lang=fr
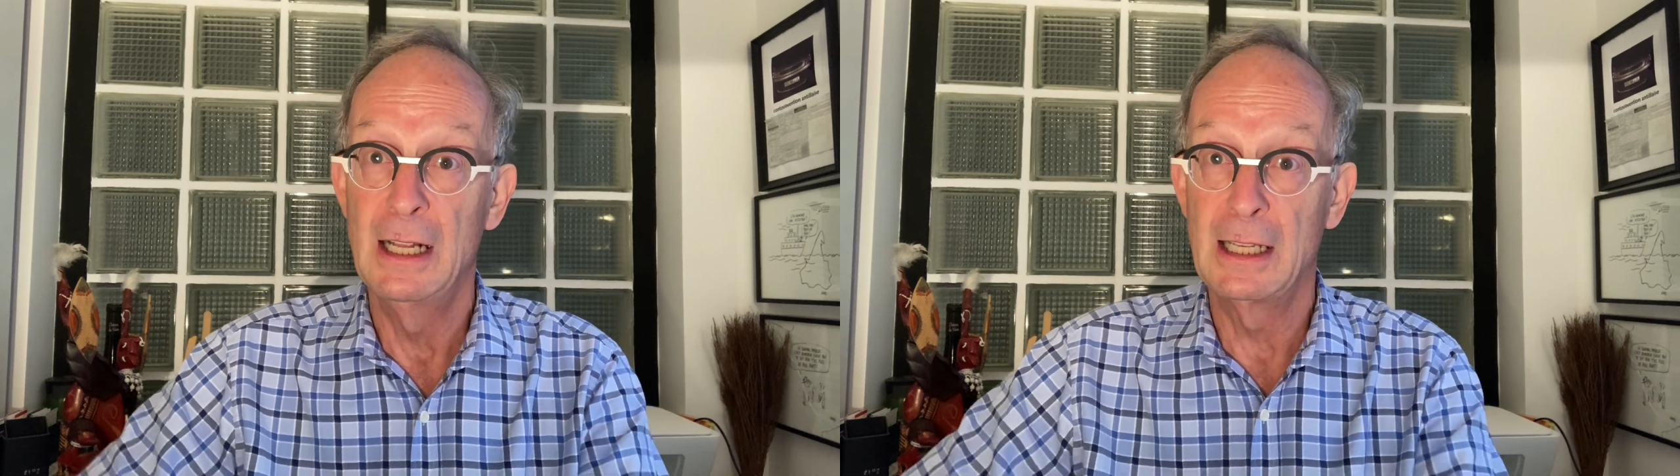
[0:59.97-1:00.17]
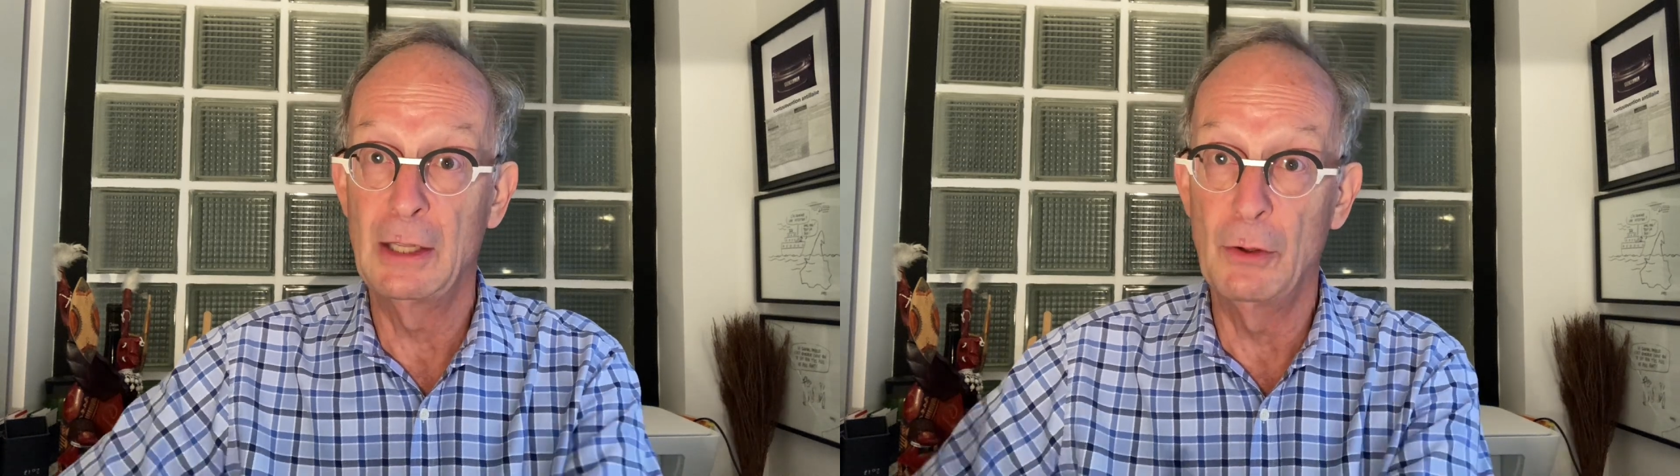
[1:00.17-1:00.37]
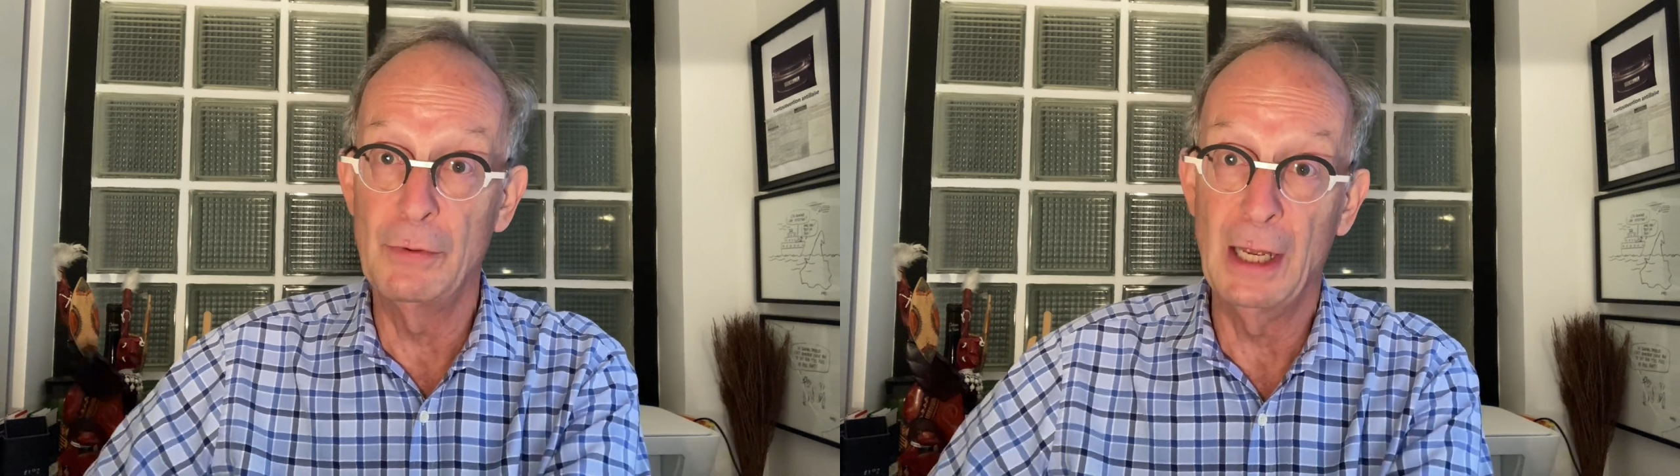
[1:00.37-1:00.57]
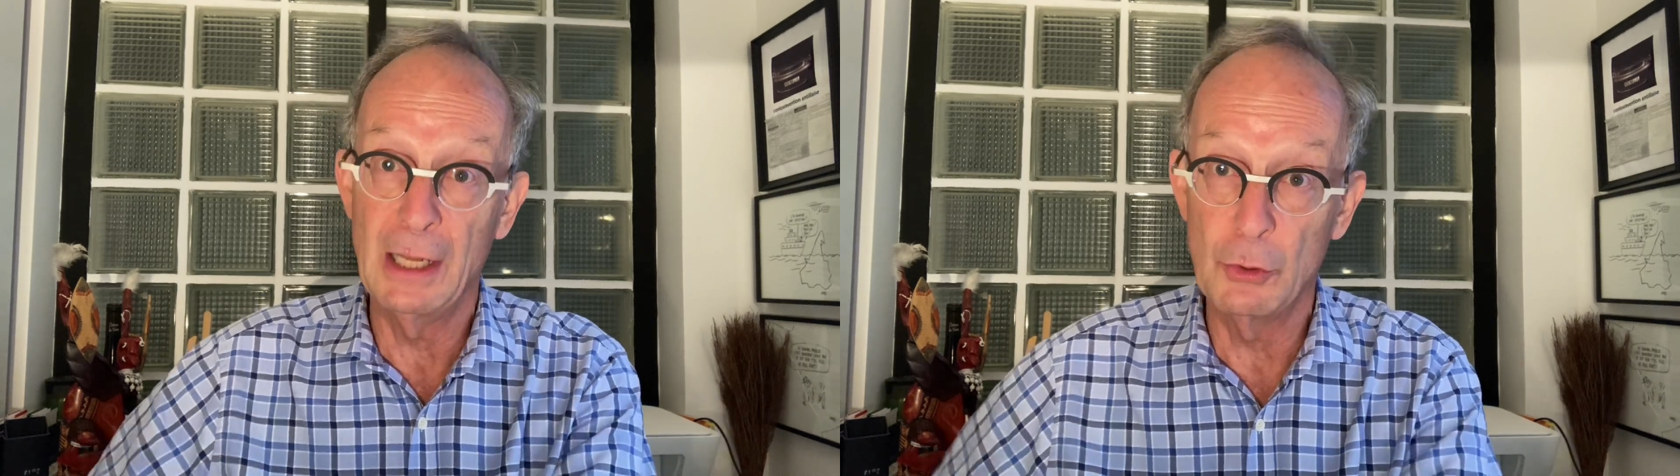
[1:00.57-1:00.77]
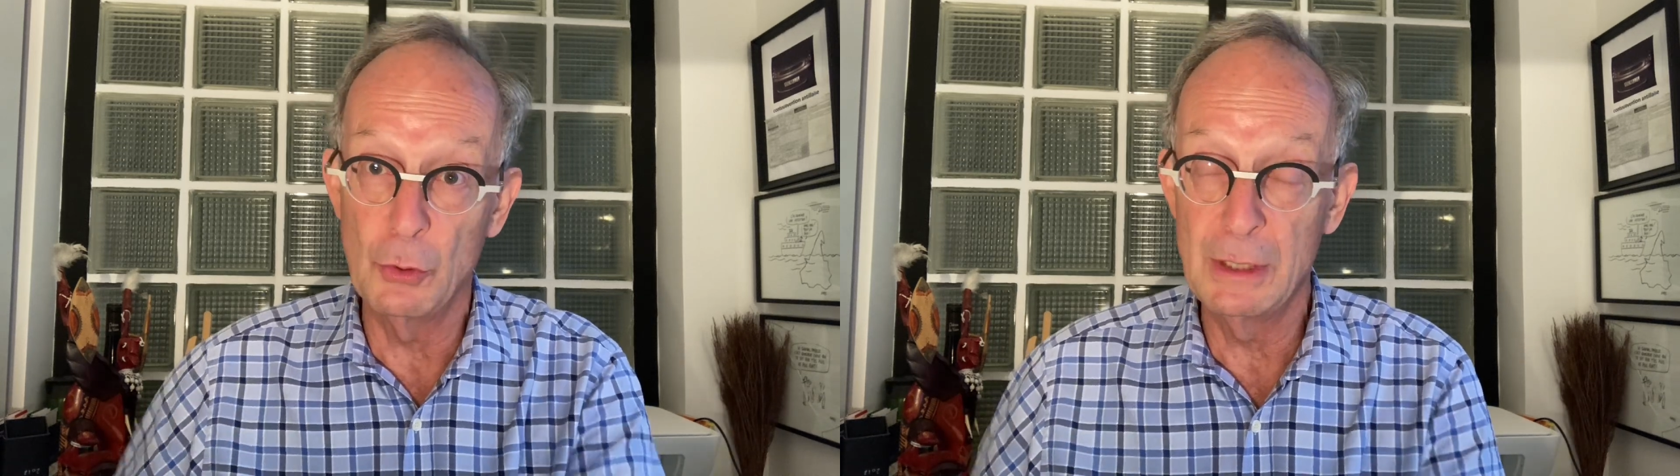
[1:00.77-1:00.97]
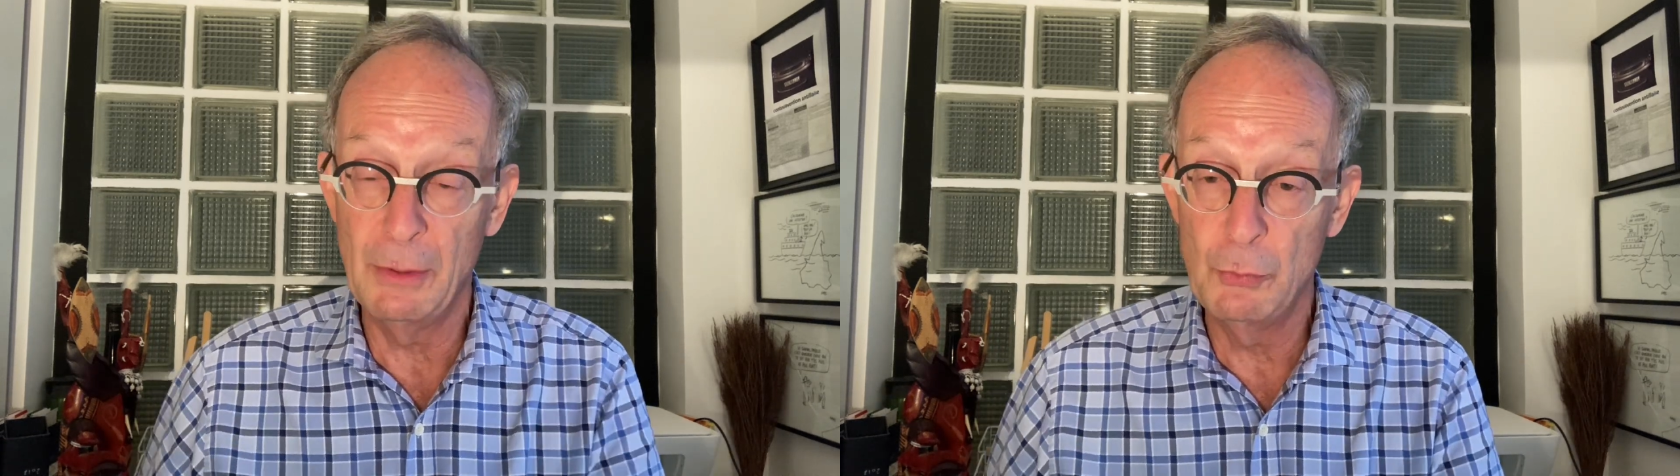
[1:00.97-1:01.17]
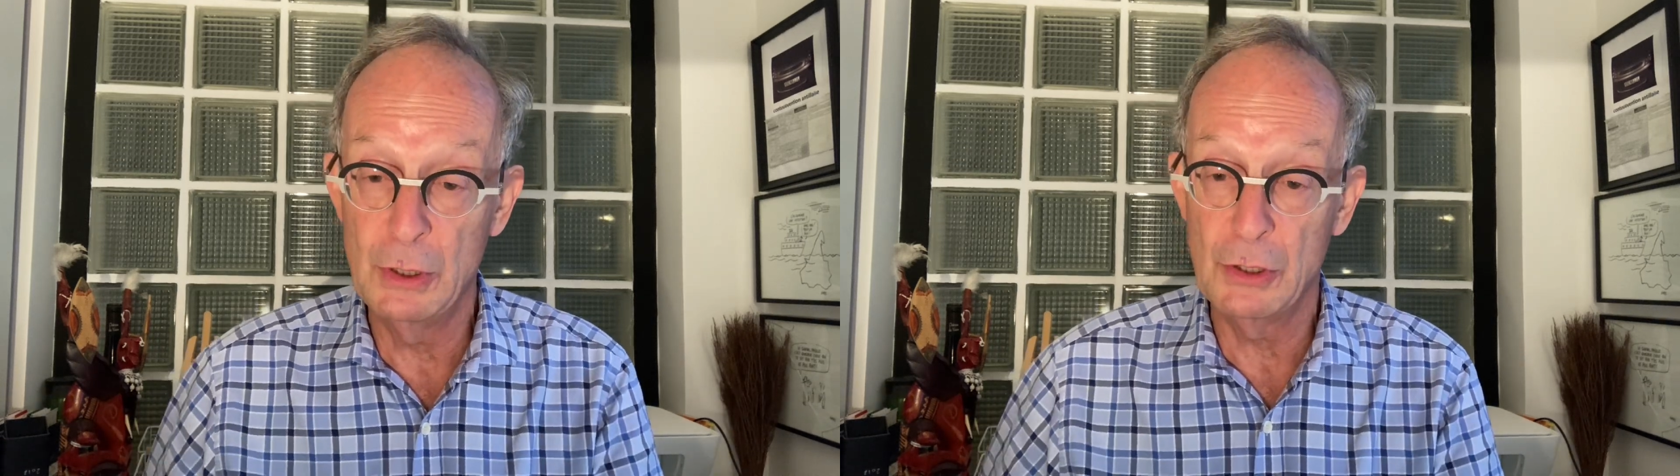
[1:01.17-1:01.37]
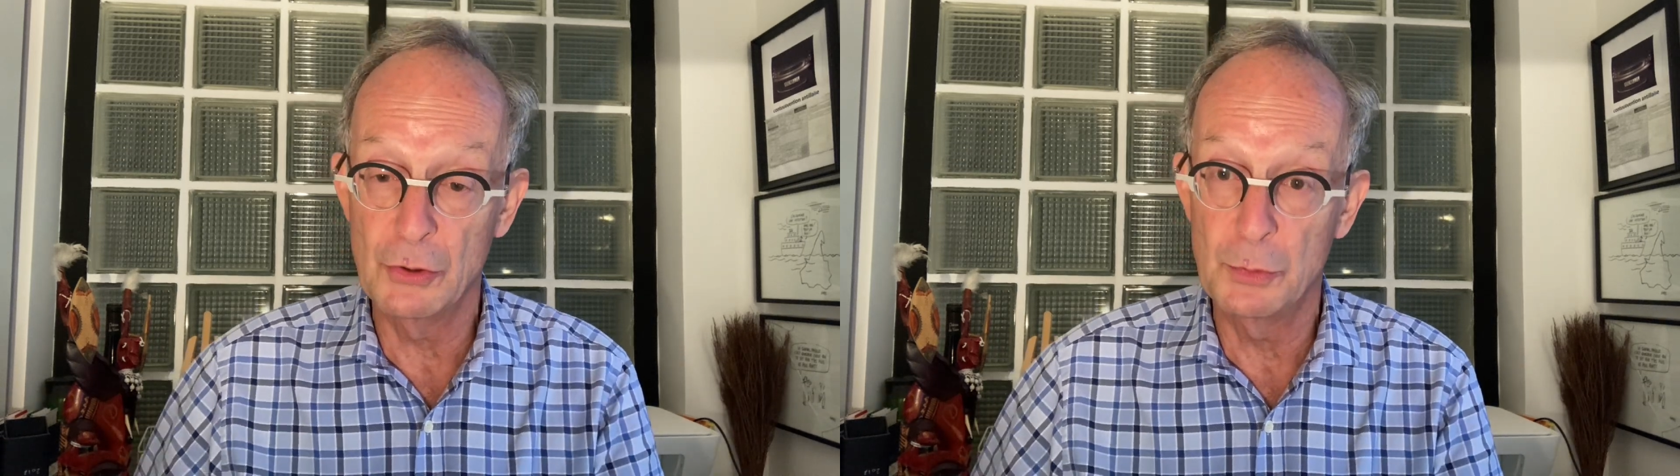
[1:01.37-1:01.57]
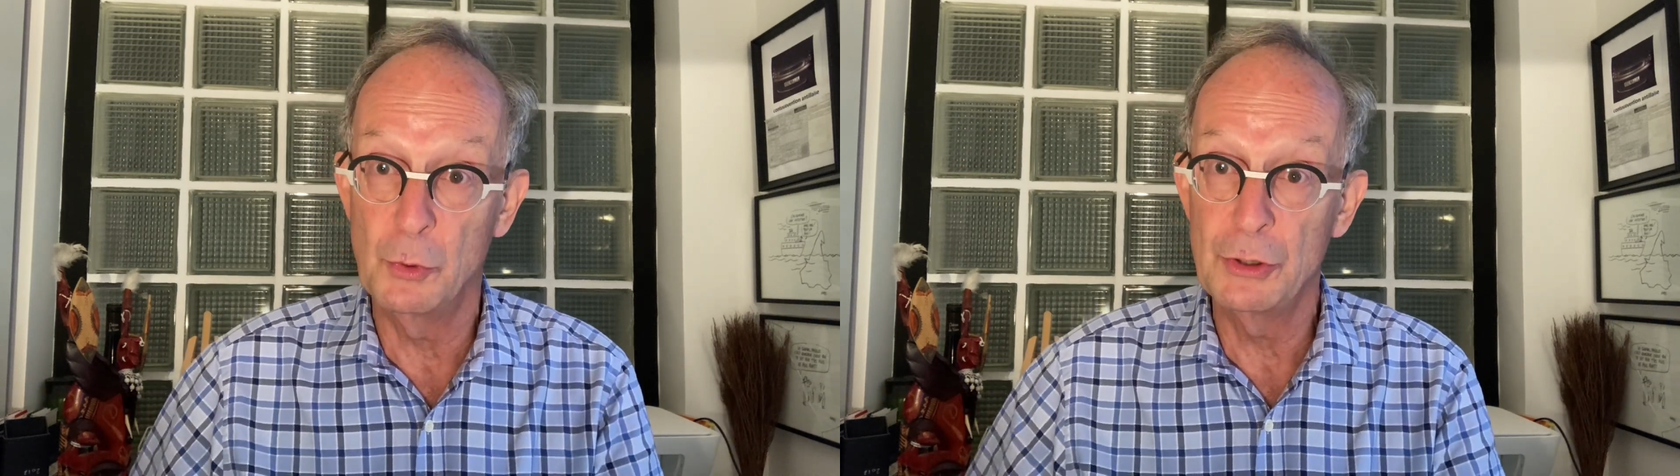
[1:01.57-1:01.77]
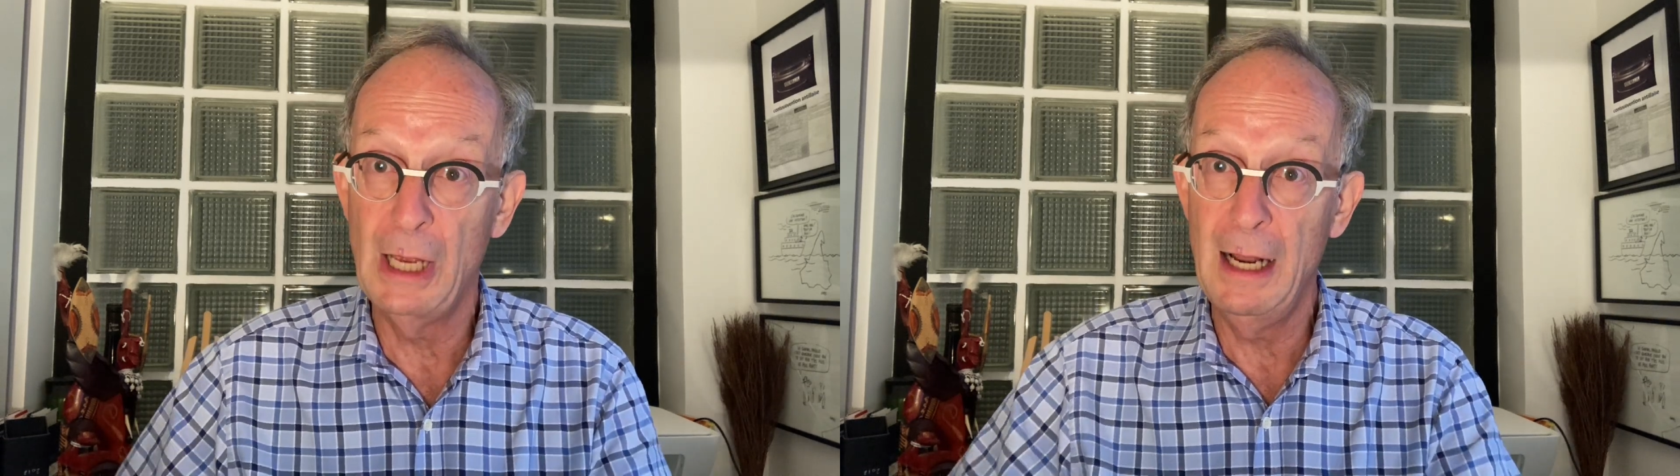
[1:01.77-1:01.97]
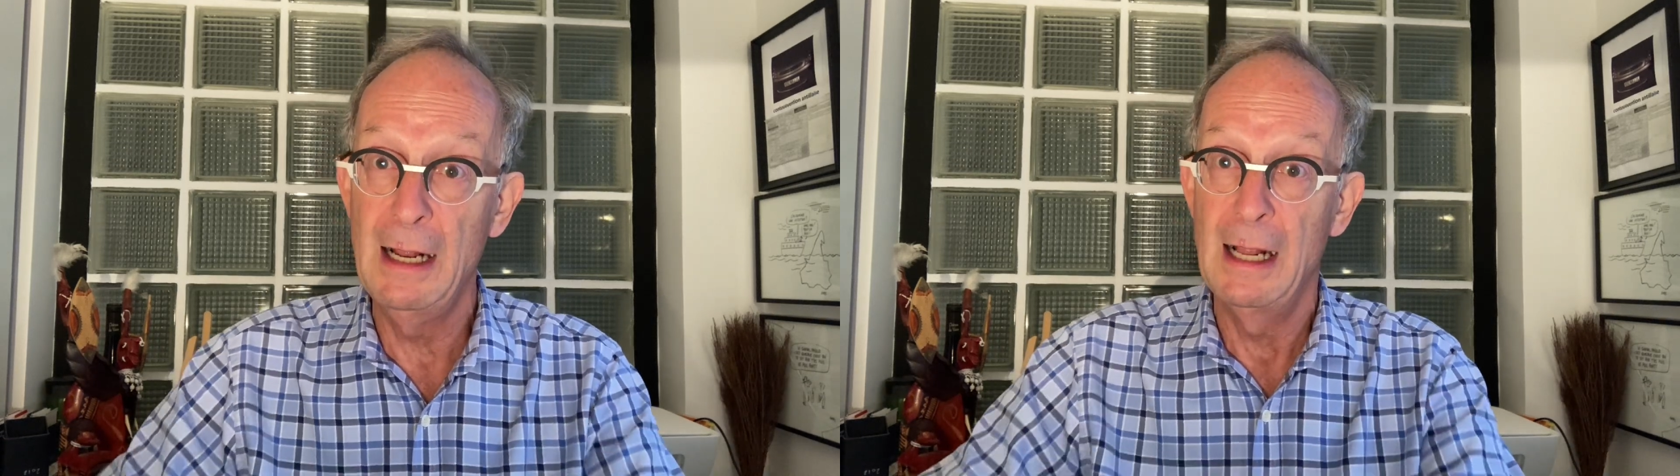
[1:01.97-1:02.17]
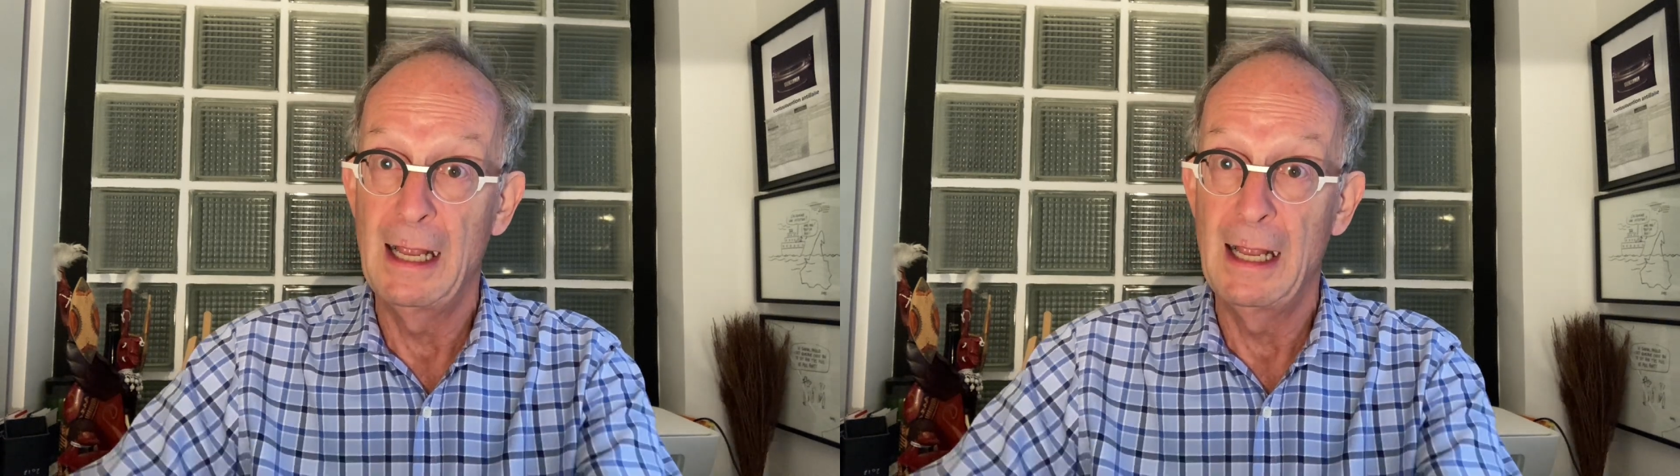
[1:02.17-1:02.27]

qui devient la deuxième puissance mondiale